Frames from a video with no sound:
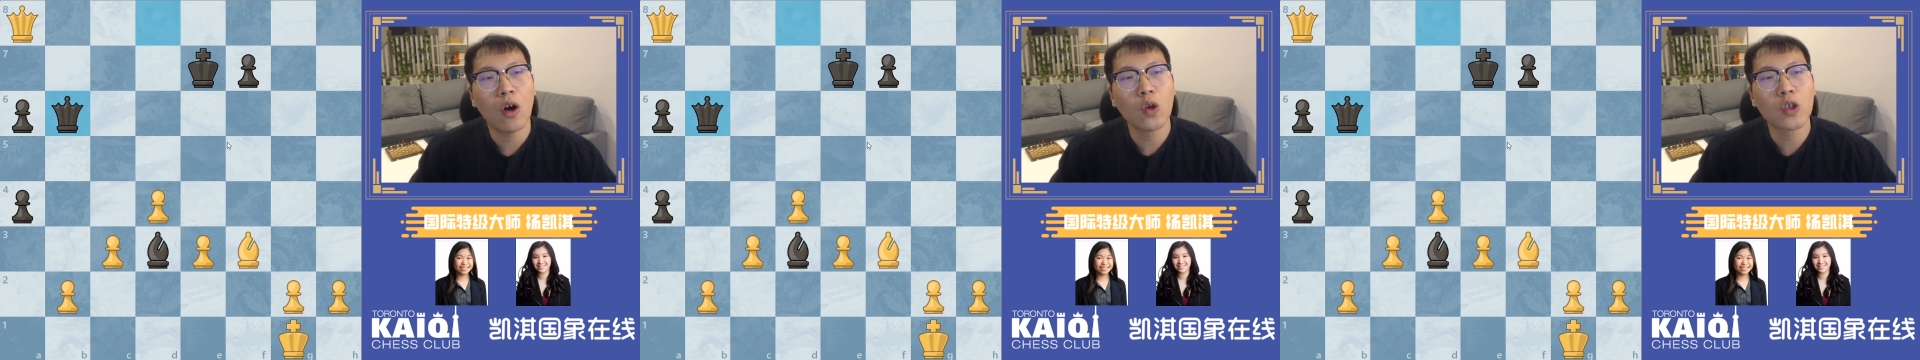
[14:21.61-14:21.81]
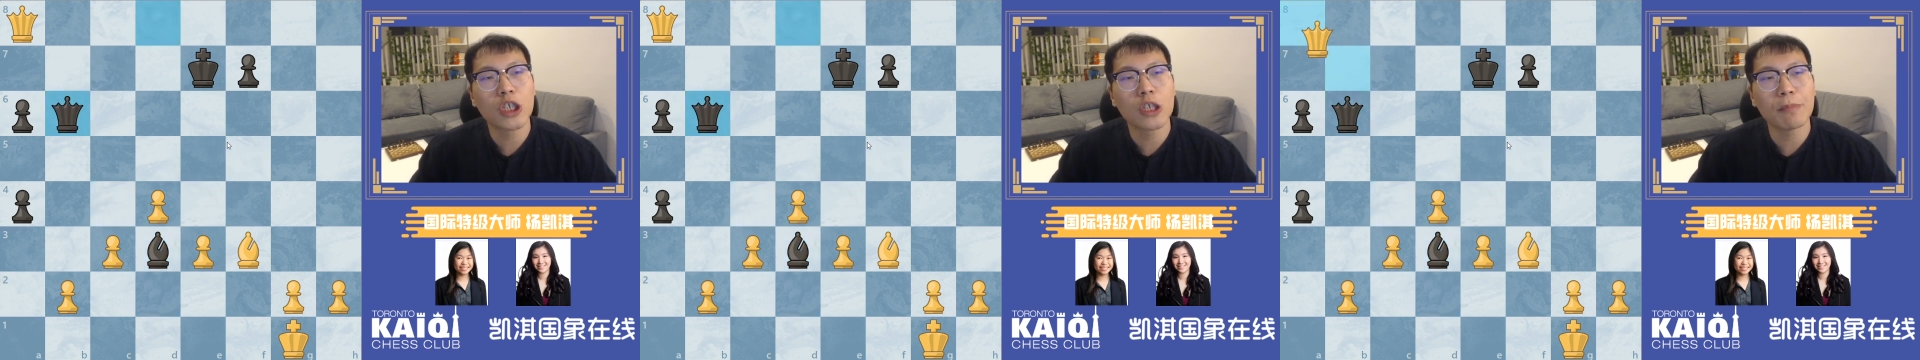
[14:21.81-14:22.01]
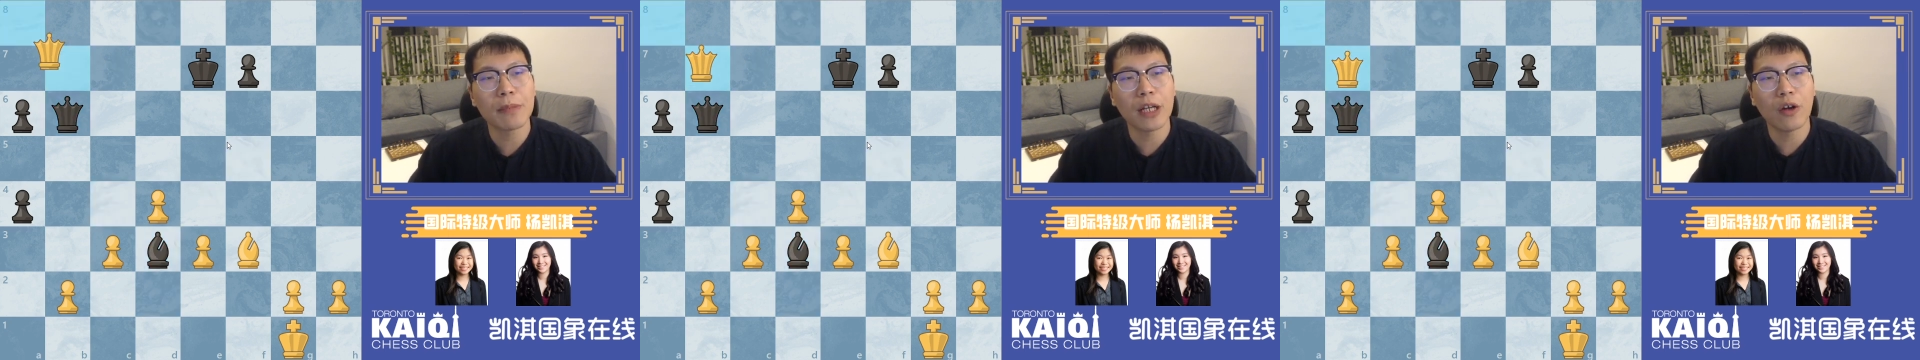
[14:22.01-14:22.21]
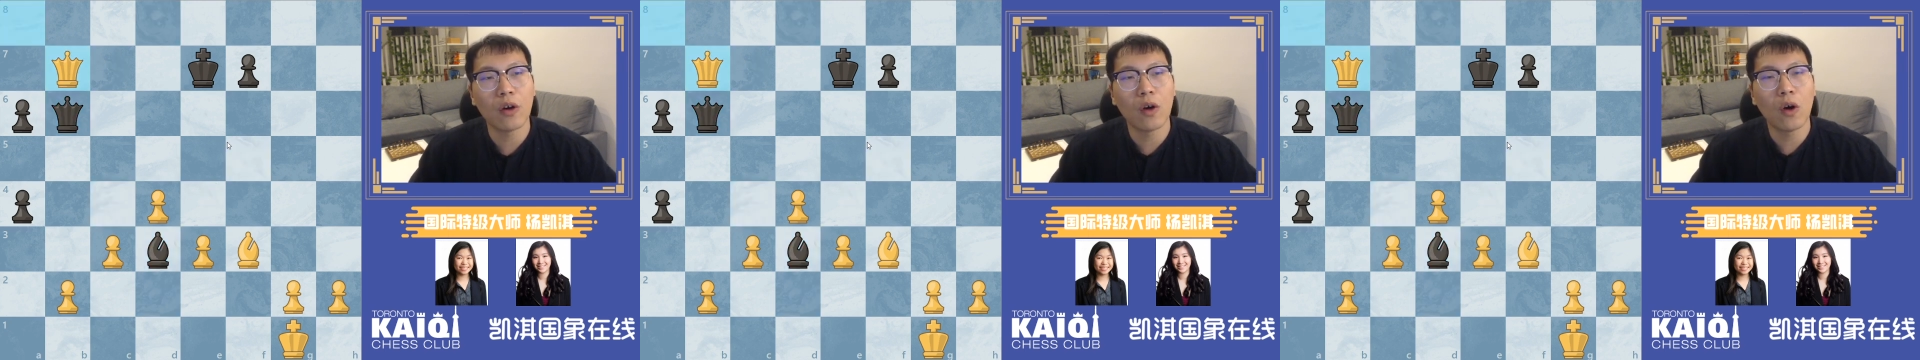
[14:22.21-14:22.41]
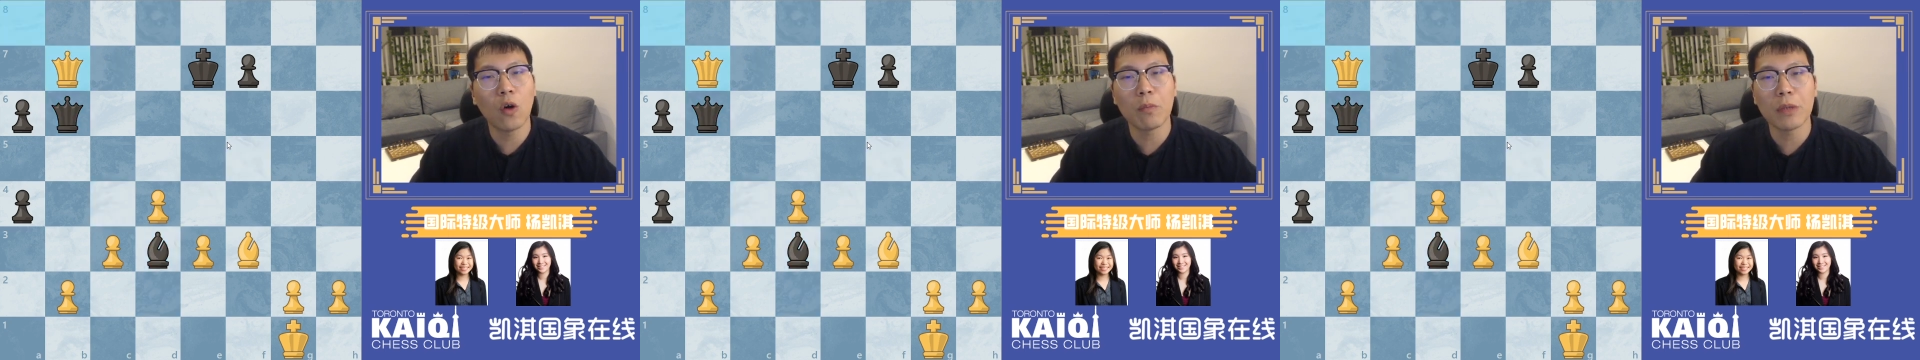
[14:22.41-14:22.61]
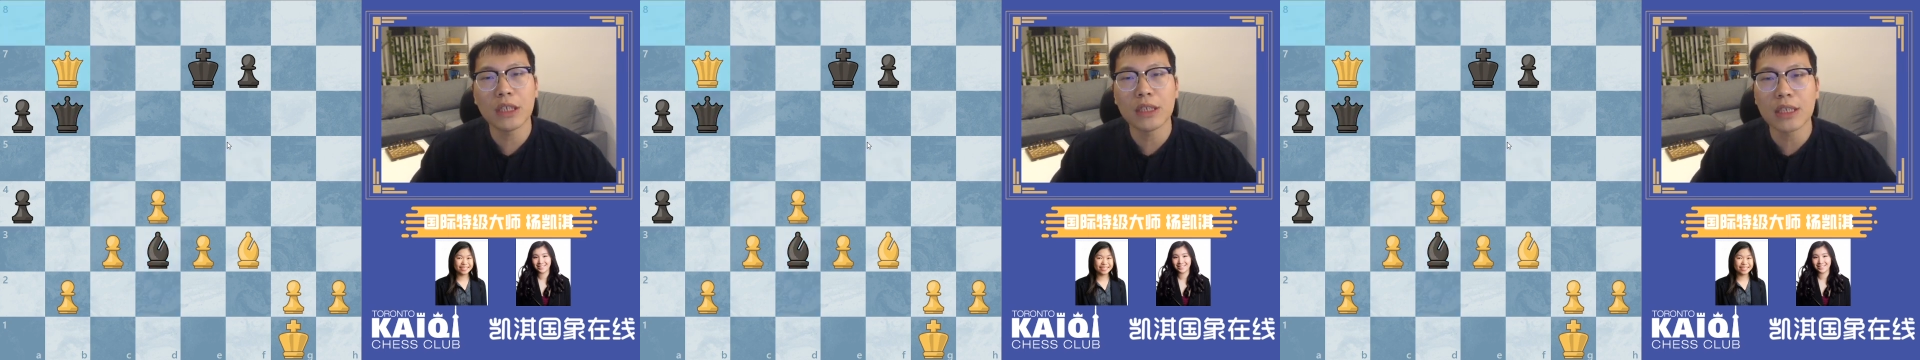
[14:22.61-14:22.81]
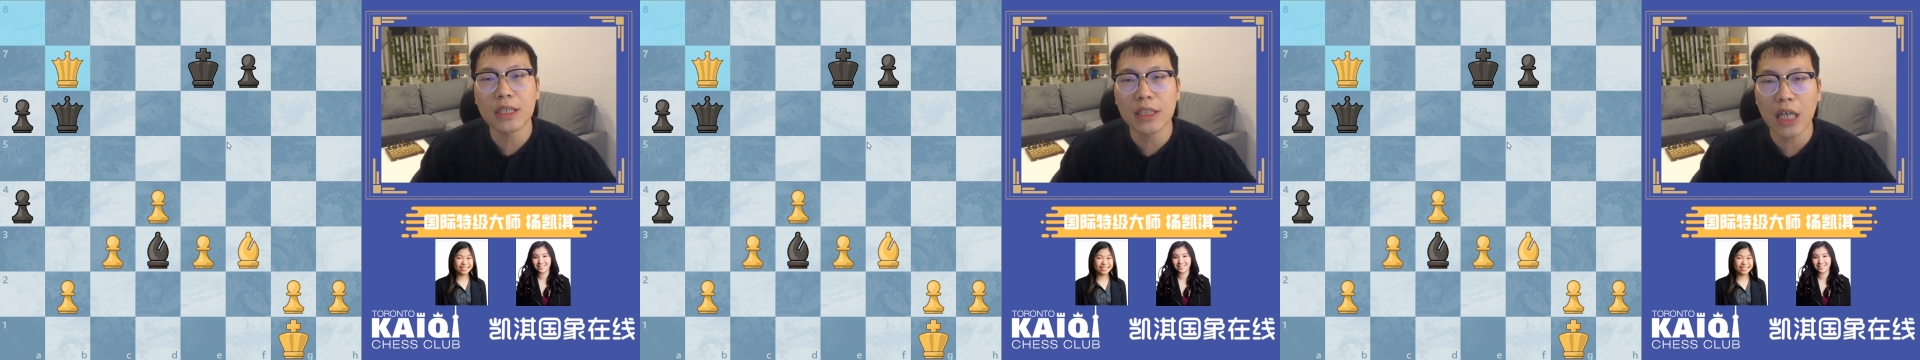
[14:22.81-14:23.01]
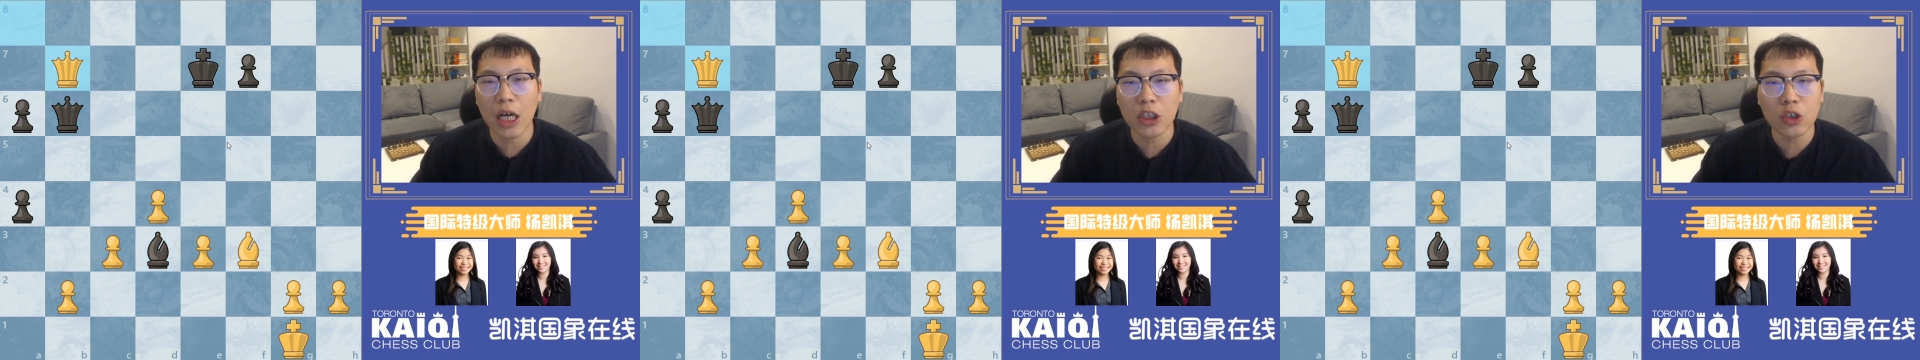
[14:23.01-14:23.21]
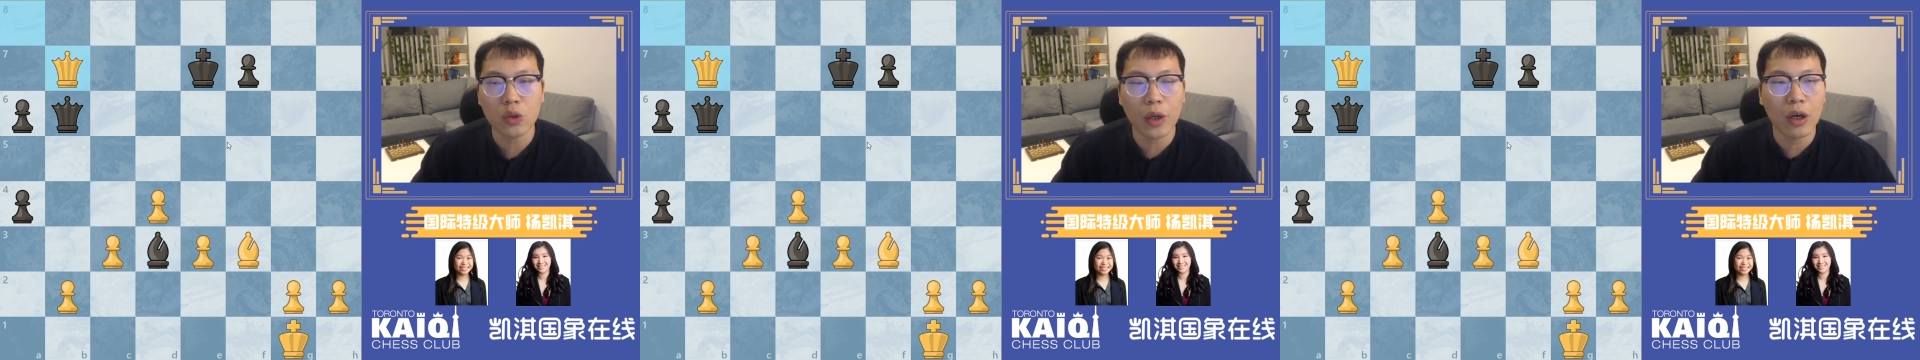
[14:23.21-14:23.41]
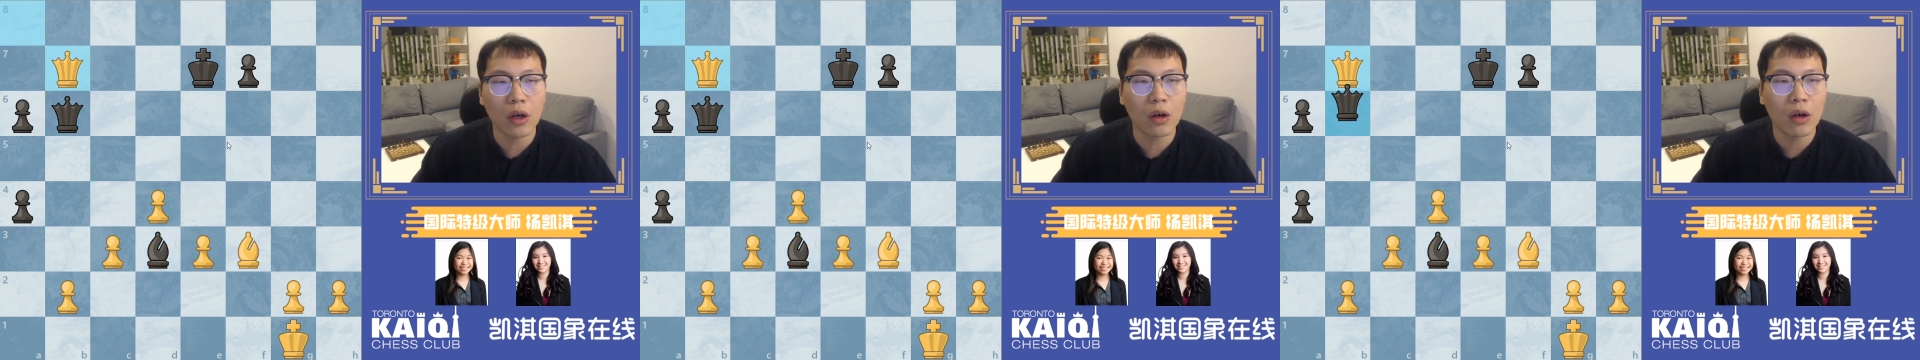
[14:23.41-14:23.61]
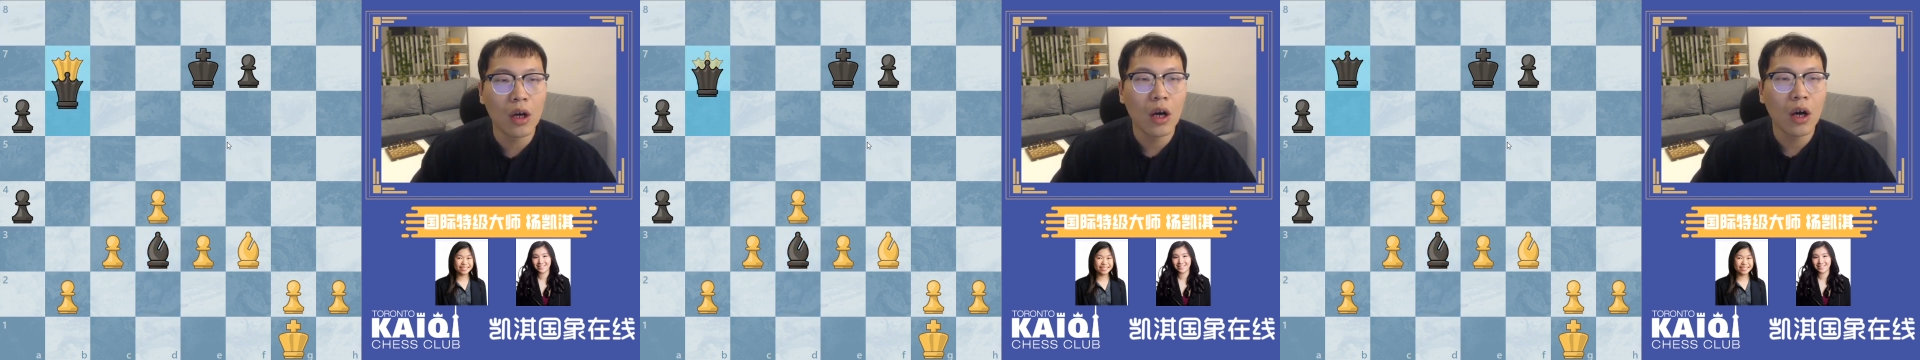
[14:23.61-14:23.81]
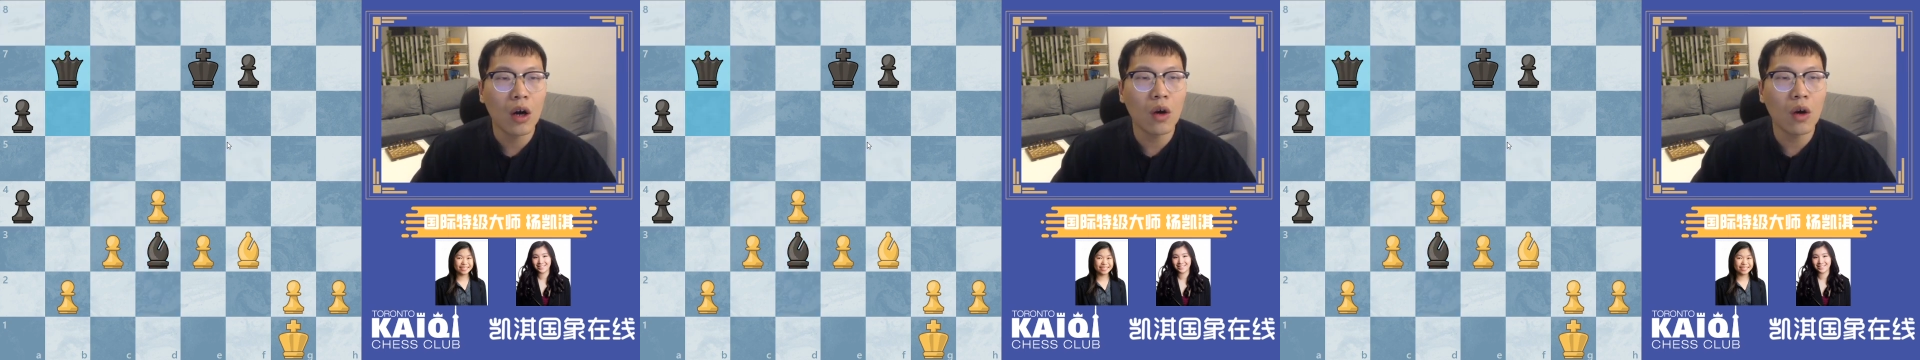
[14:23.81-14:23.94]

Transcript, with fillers: 后吃 b 六，后 b 七，强制对后，